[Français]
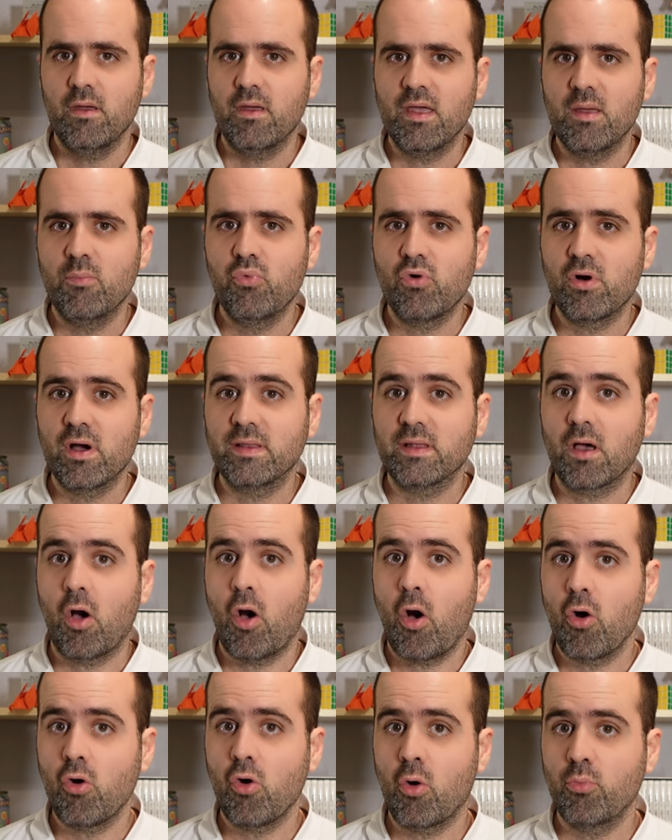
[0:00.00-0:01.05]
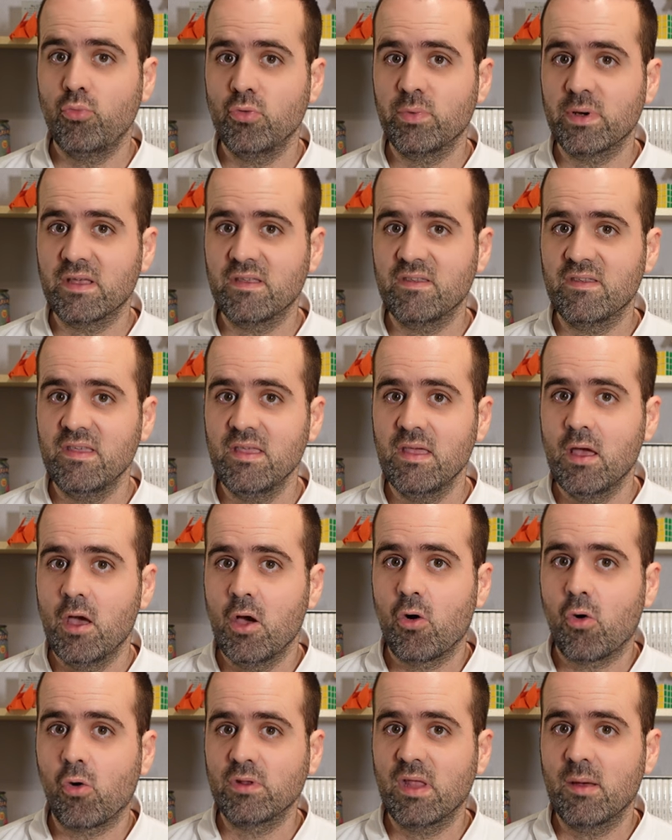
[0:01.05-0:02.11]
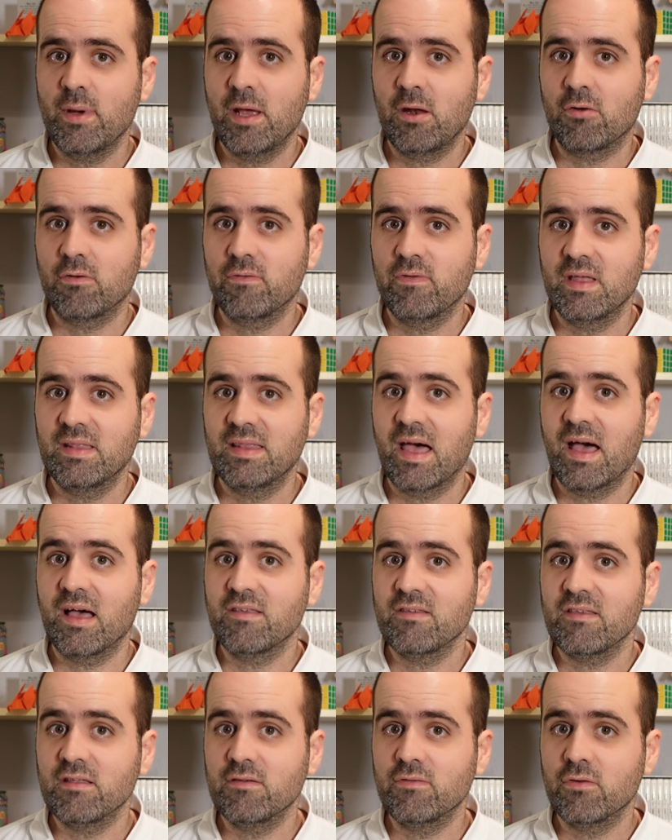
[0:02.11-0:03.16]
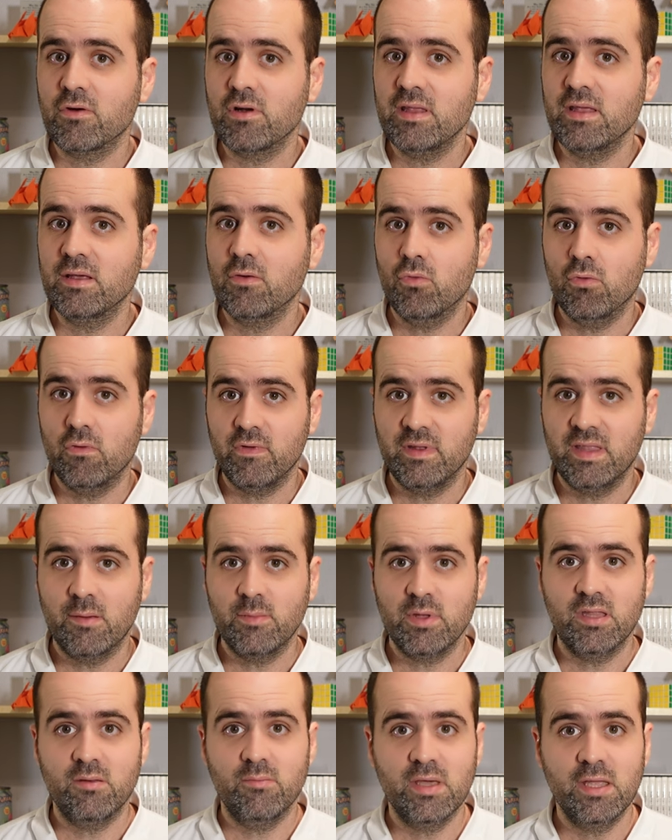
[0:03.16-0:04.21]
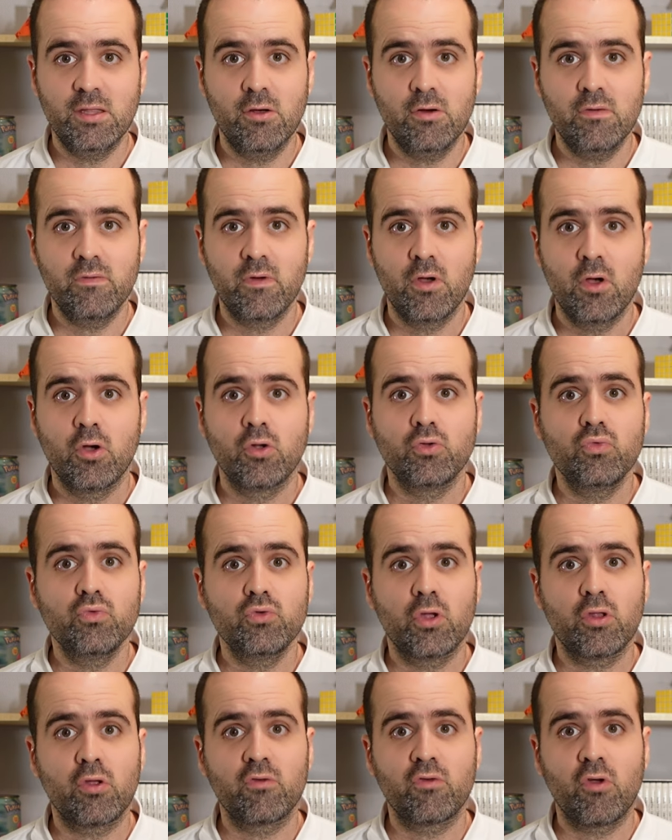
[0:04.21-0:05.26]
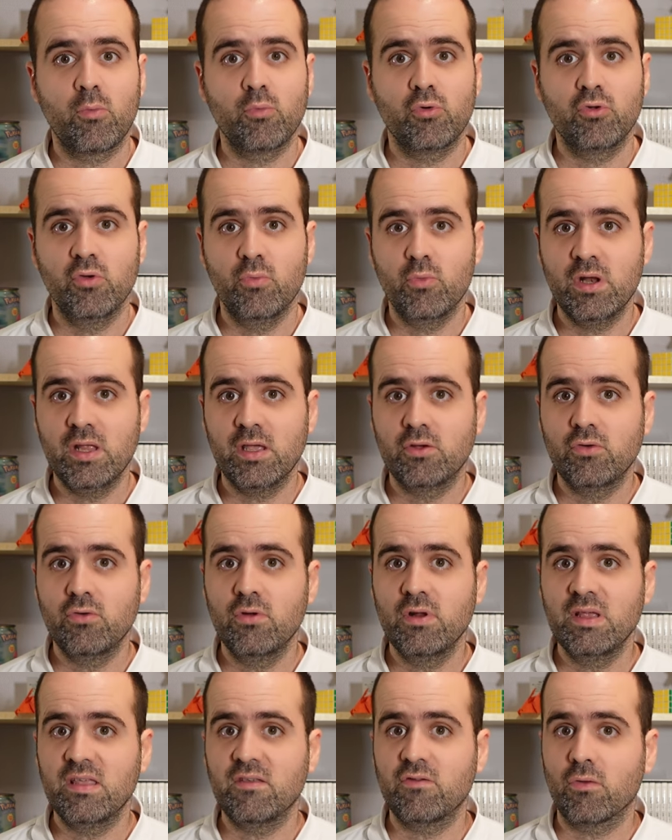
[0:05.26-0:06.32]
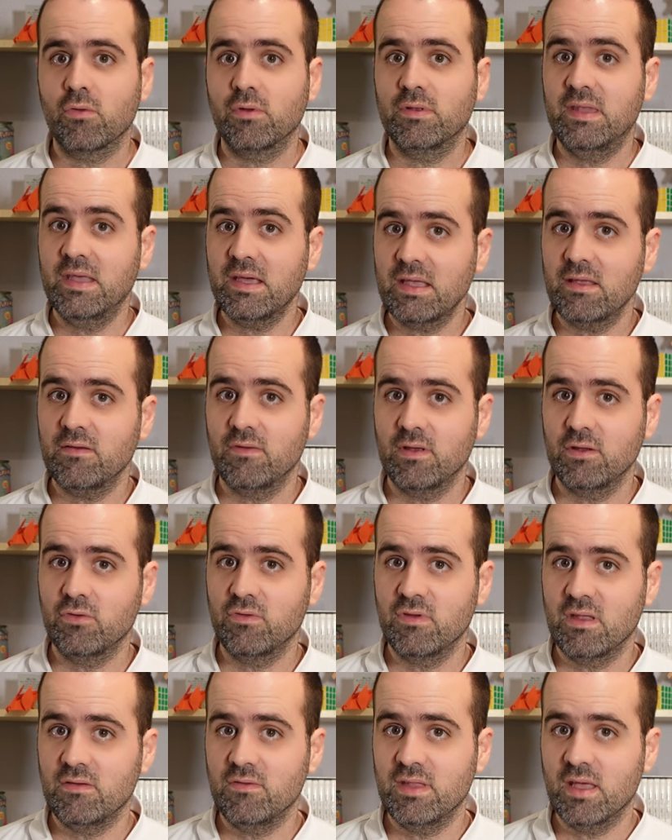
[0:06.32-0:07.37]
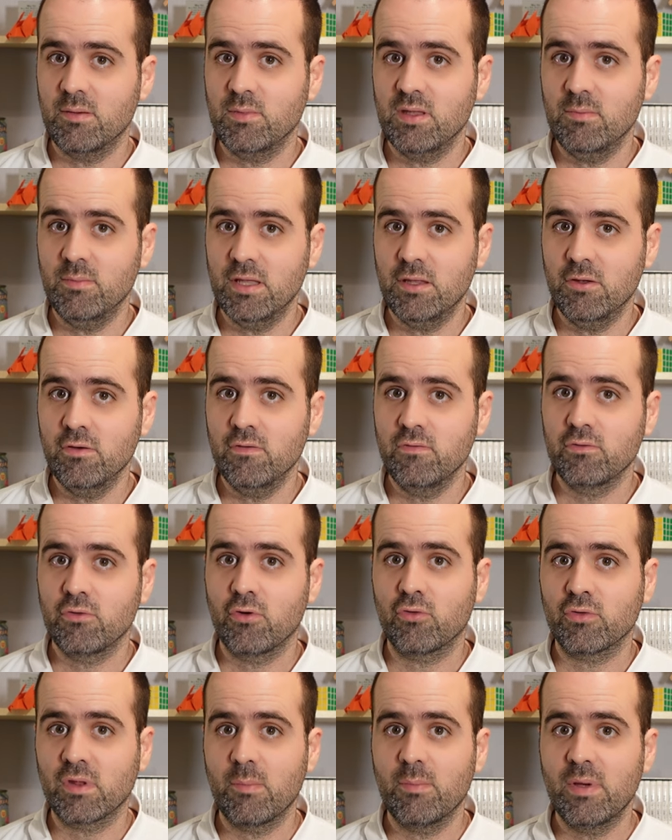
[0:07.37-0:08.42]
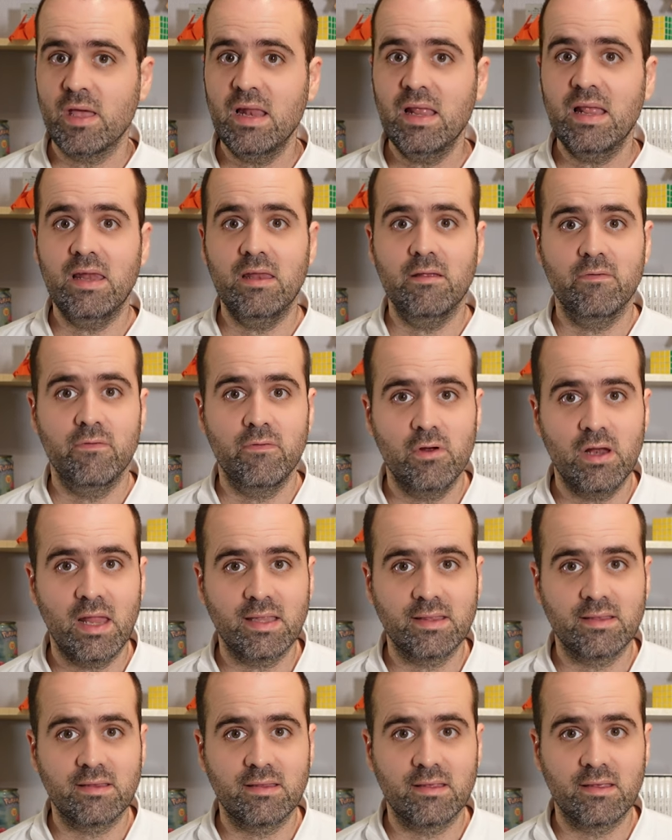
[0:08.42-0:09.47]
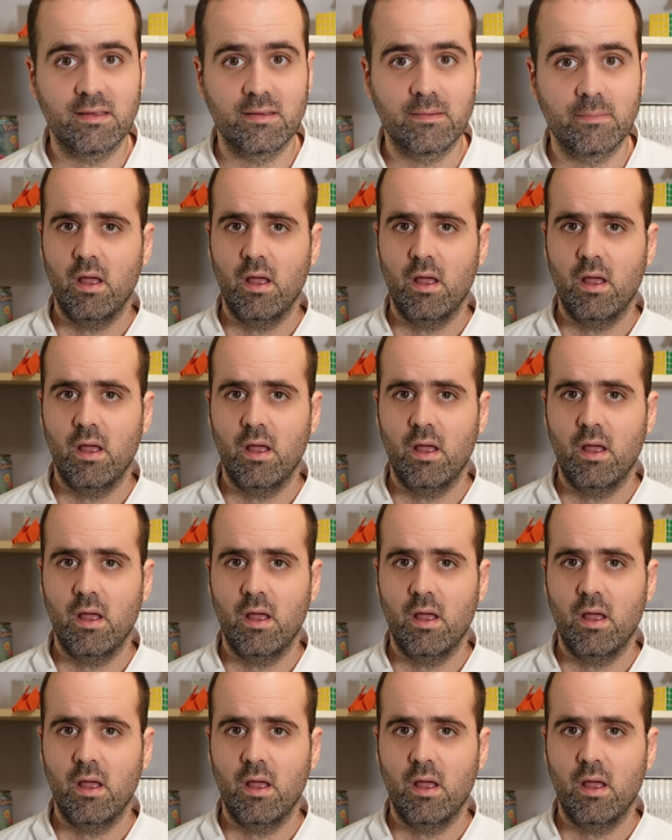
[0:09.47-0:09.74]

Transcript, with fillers: Et pour être encore plus précis, on appelle en fait acide folique ou vitamine B9 tout un ensemble de molécules qui sont dérivées de cette vitamine B9 que l'on appelle les folates.